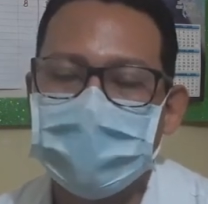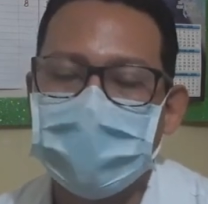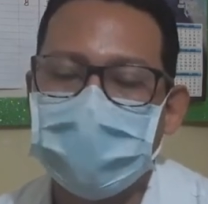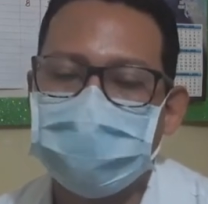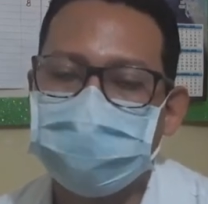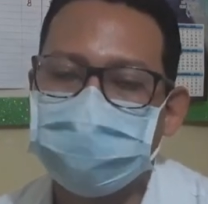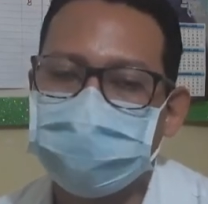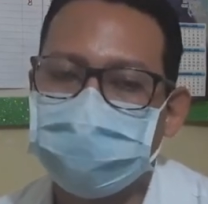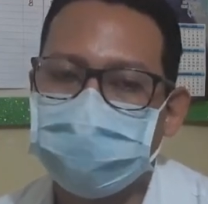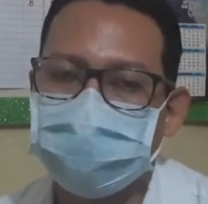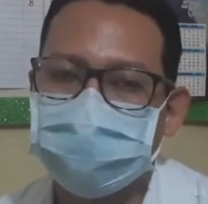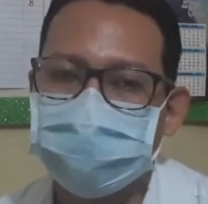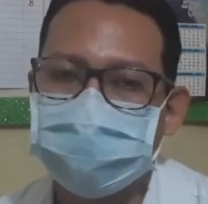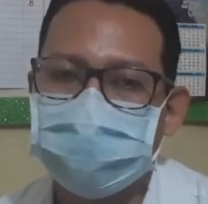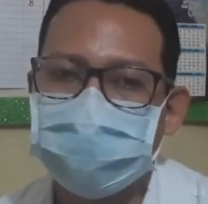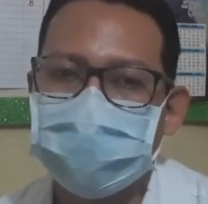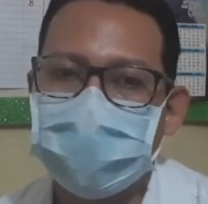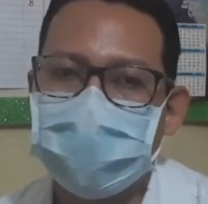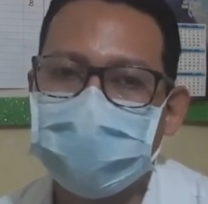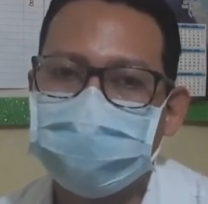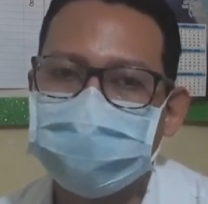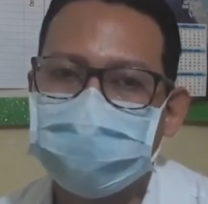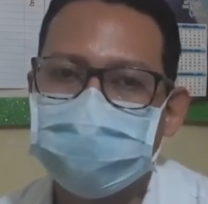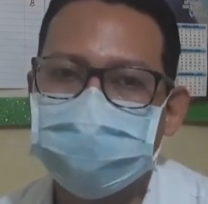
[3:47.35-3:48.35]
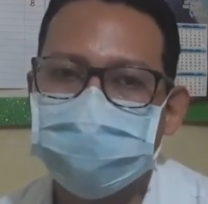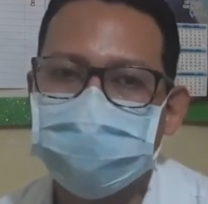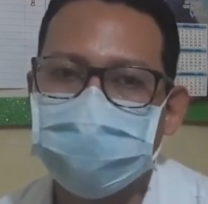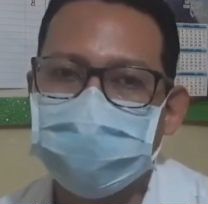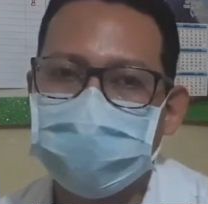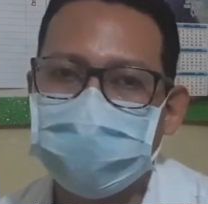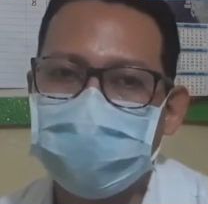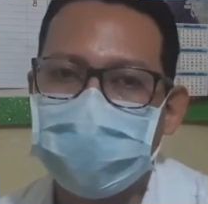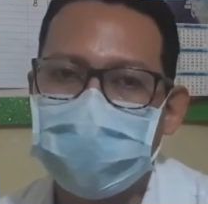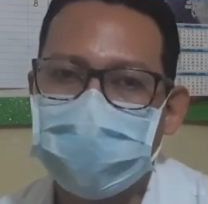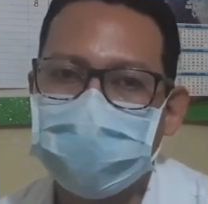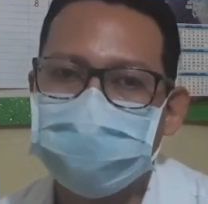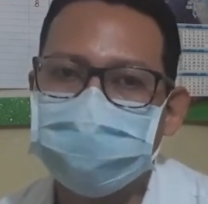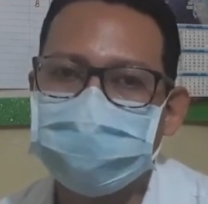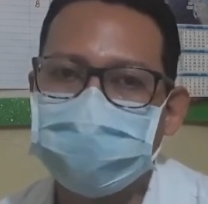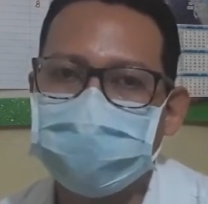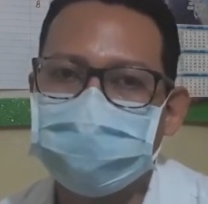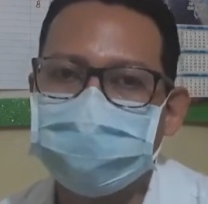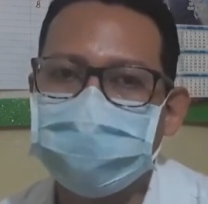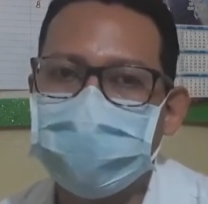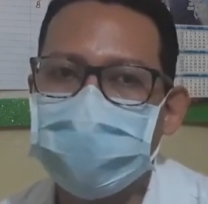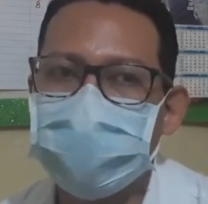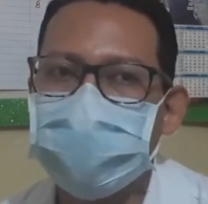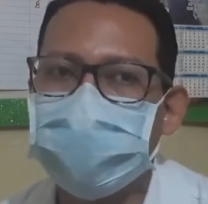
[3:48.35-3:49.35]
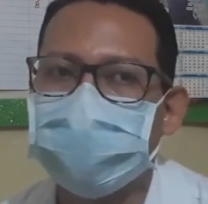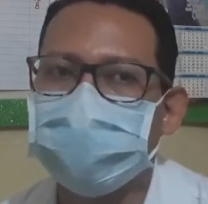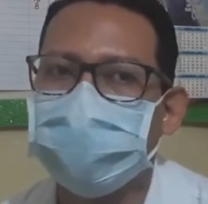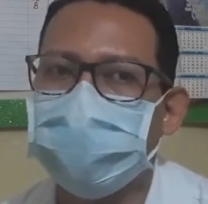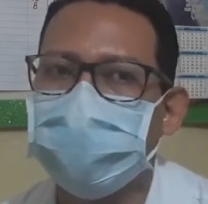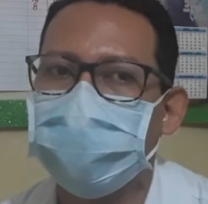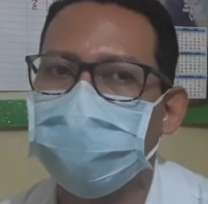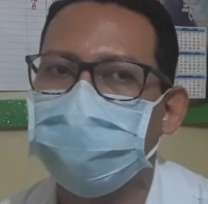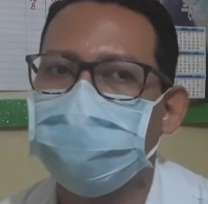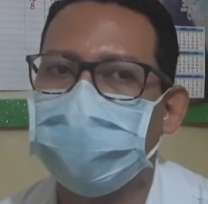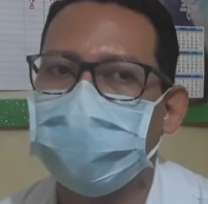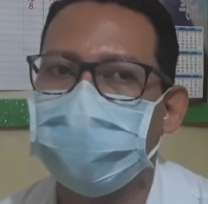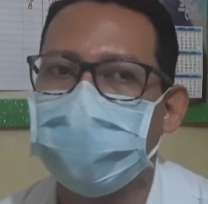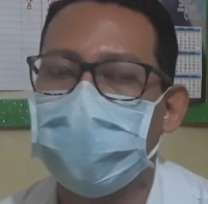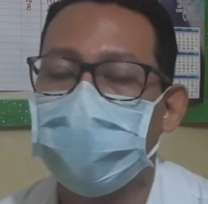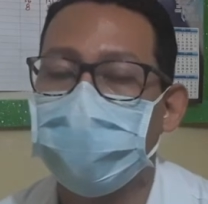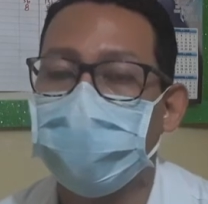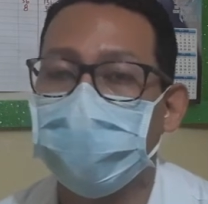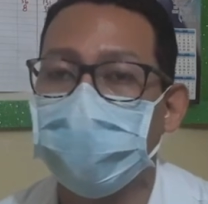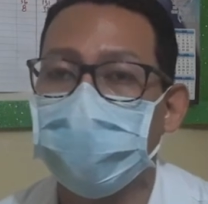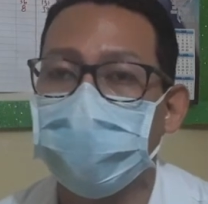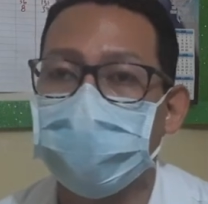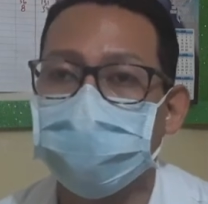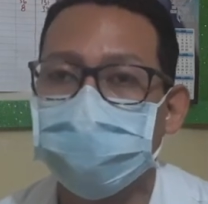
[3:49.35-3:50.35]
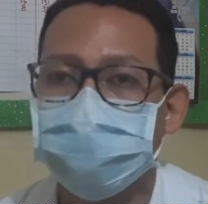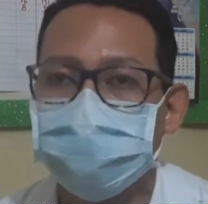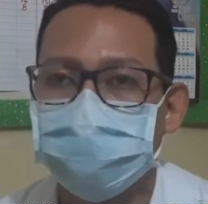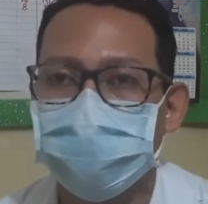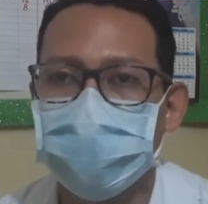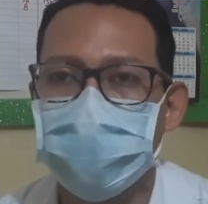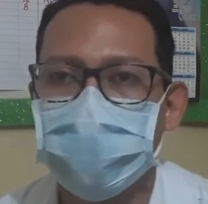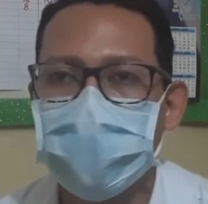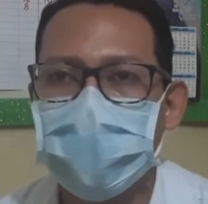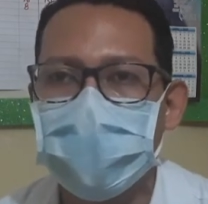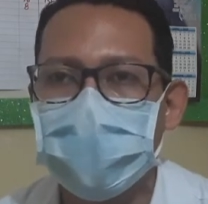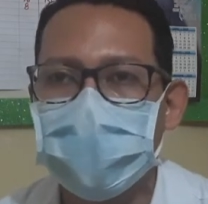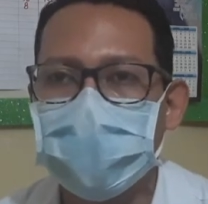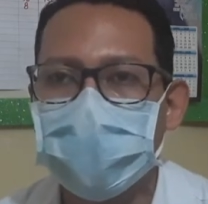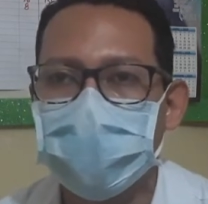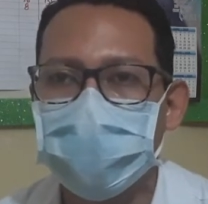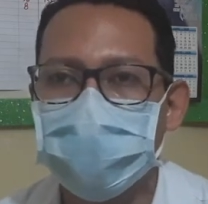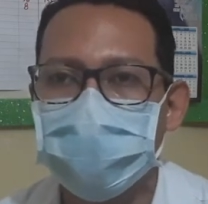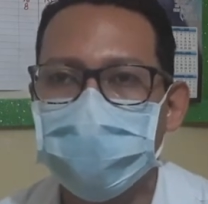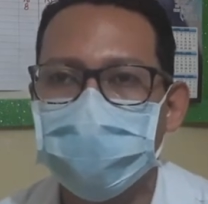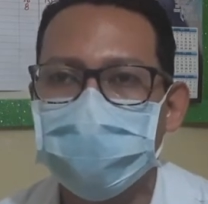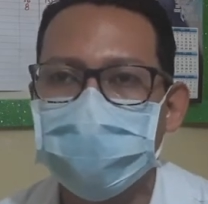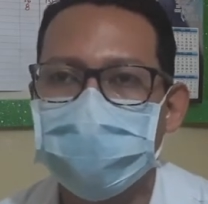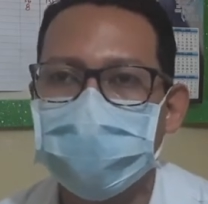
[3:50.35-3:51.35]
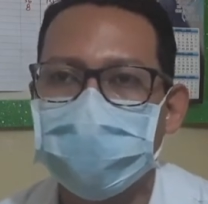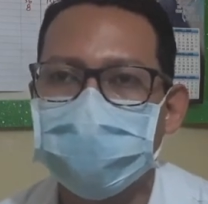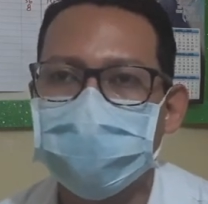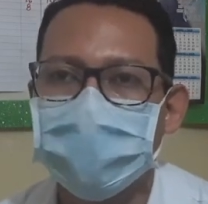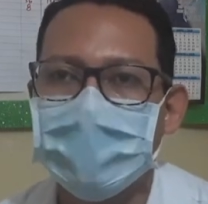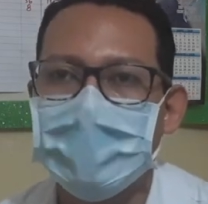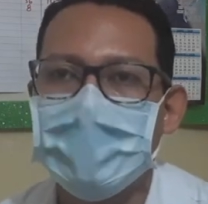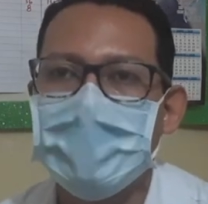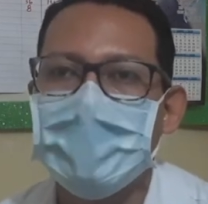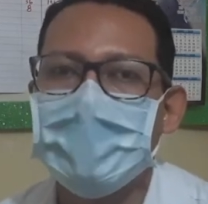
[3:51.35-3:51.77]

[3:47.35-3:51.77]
Entonces, estas son las estrategias de llevar la promoción a la comunidad